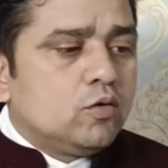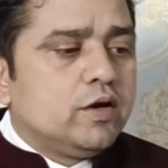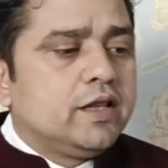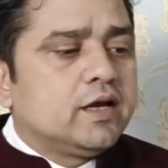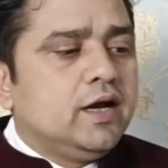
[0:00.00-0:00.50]

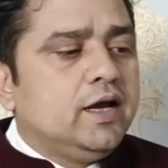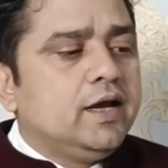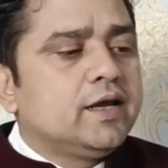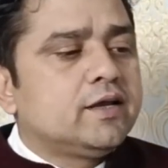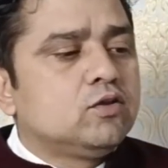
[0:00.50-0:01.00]
उन्होंने
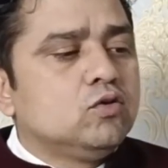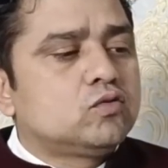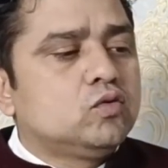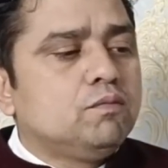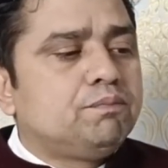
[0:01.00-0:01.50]
दिखाया है कि
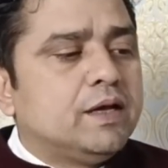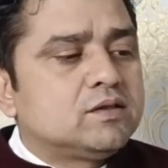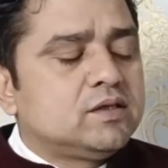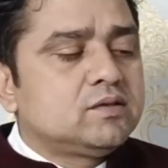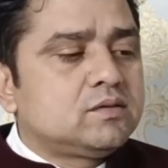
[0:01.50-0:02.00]

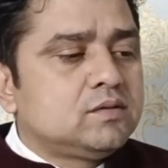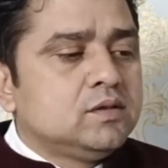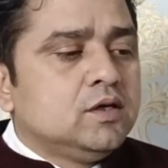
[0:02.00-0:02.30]
235